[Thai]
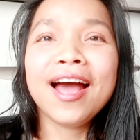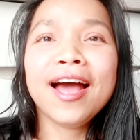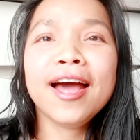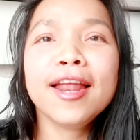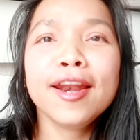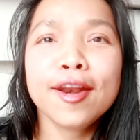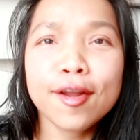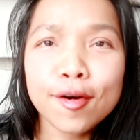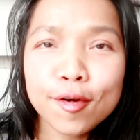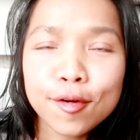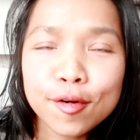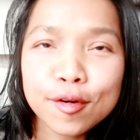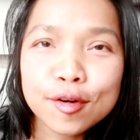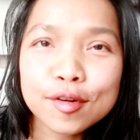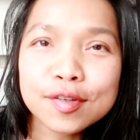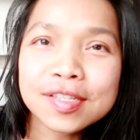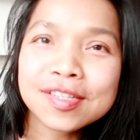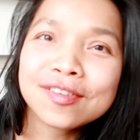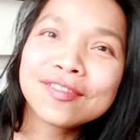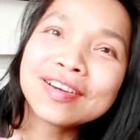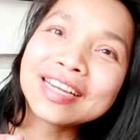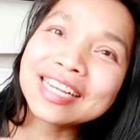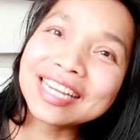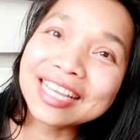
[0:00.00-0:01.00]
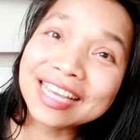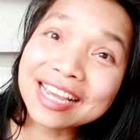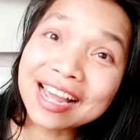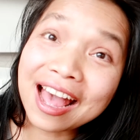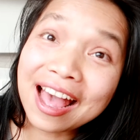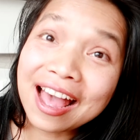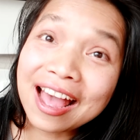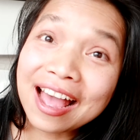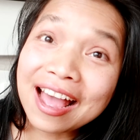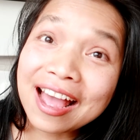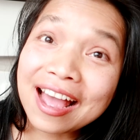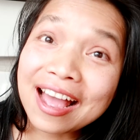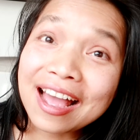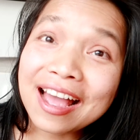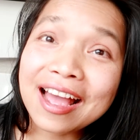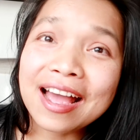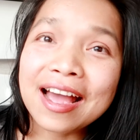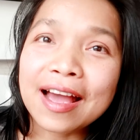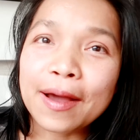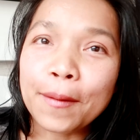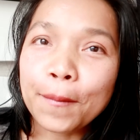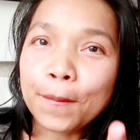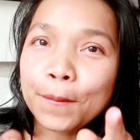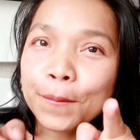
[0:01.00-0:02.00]
ฮัลโหลสวัสดีค่ะ
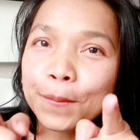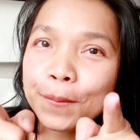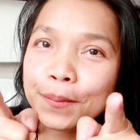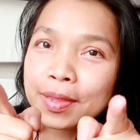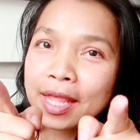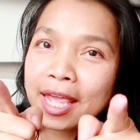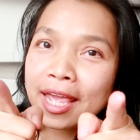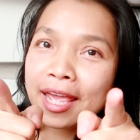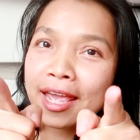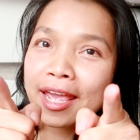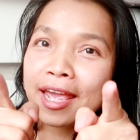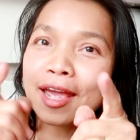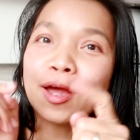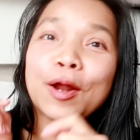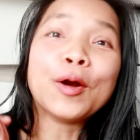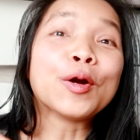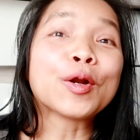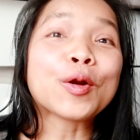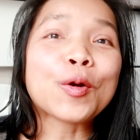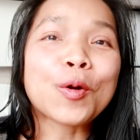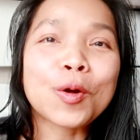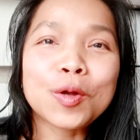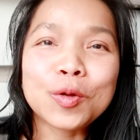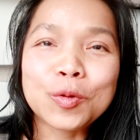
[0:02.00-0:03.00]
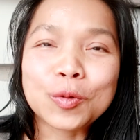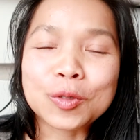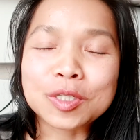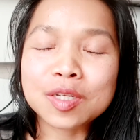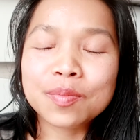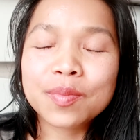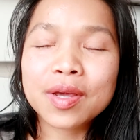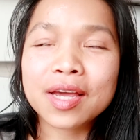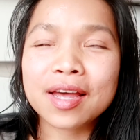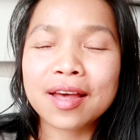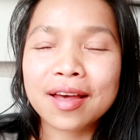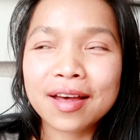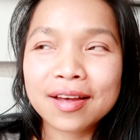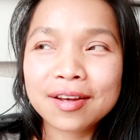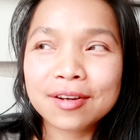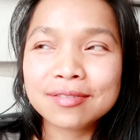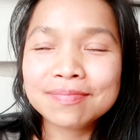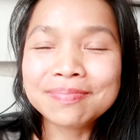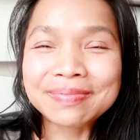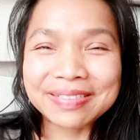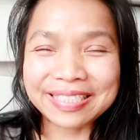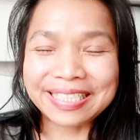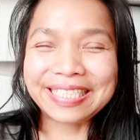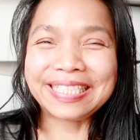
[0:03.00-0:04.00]
แน่รออยู่ใช่ไหมคะ
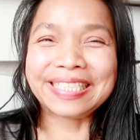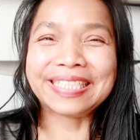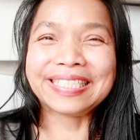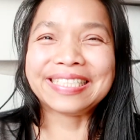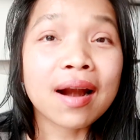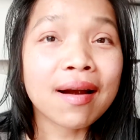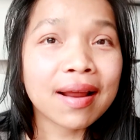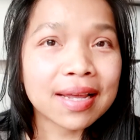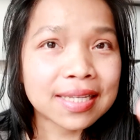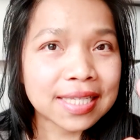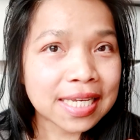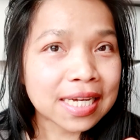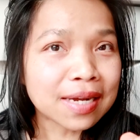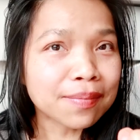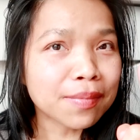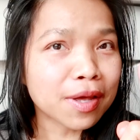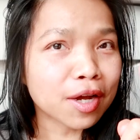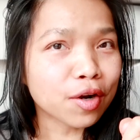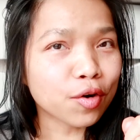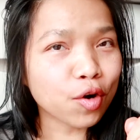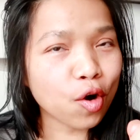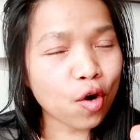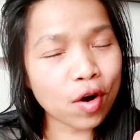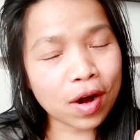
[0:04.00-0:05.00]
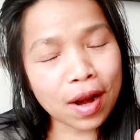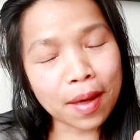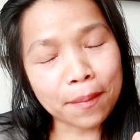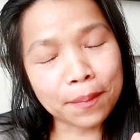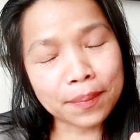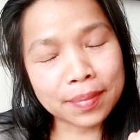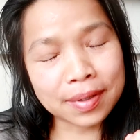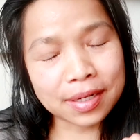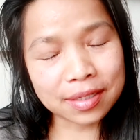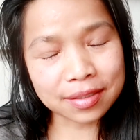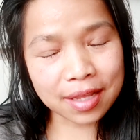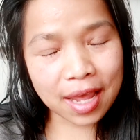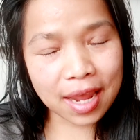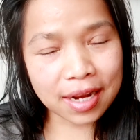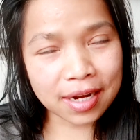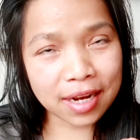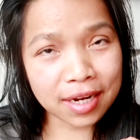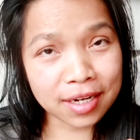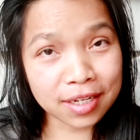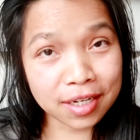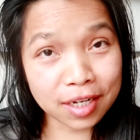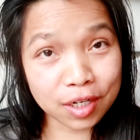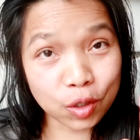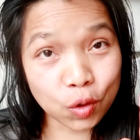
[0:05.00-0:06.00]
ใครที่กำลังรอกลับเมืองไทยใน
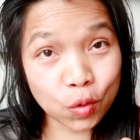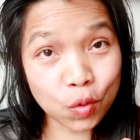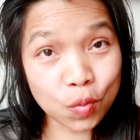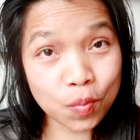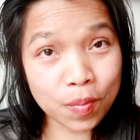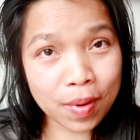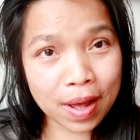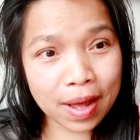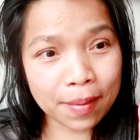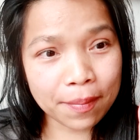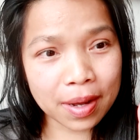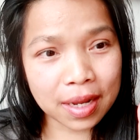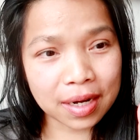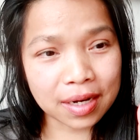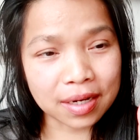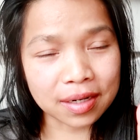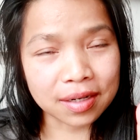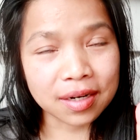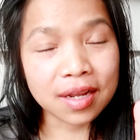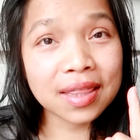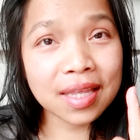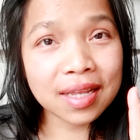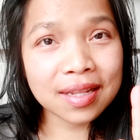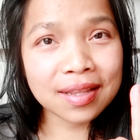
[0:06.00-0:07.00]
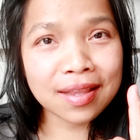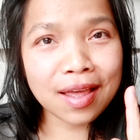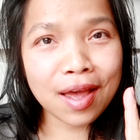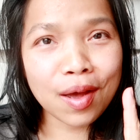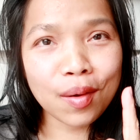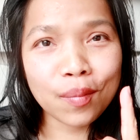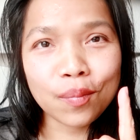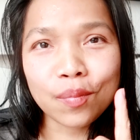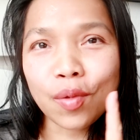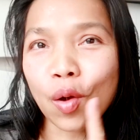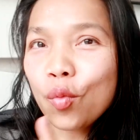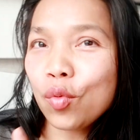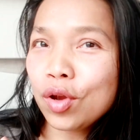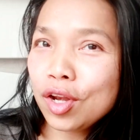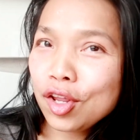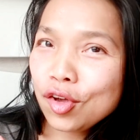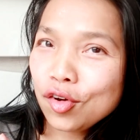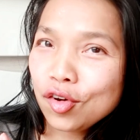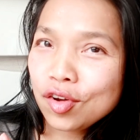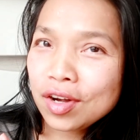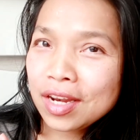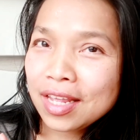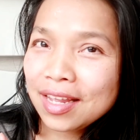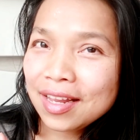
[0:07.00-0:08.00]
เดือนกุมภาพันธ์ติดตามวิดี
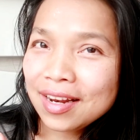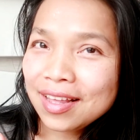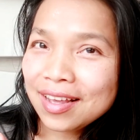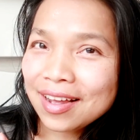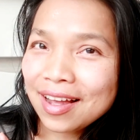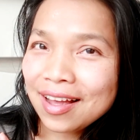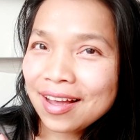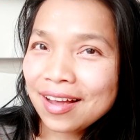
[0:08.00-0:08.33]
โอนี้เลย